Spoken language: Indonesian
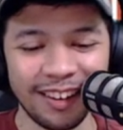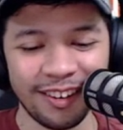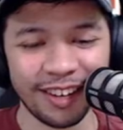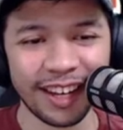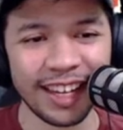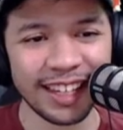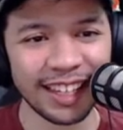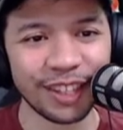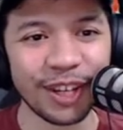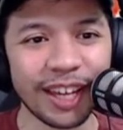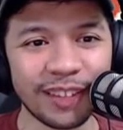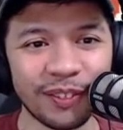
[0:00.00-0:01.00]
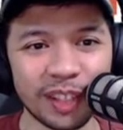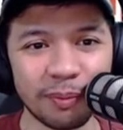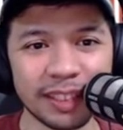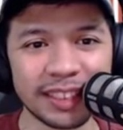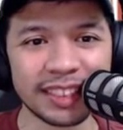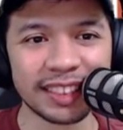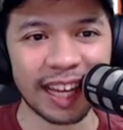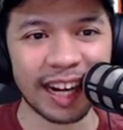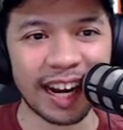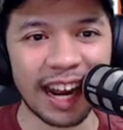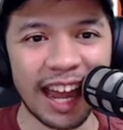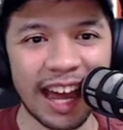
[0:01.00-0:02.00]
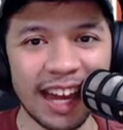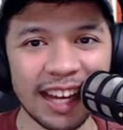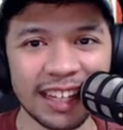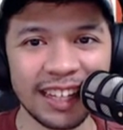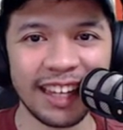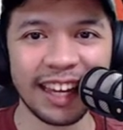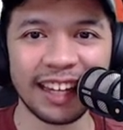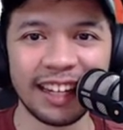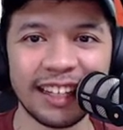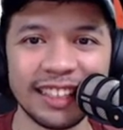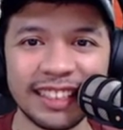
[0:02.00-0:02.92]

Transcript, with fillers: Oke, itu ya teman-teman Stella Gel.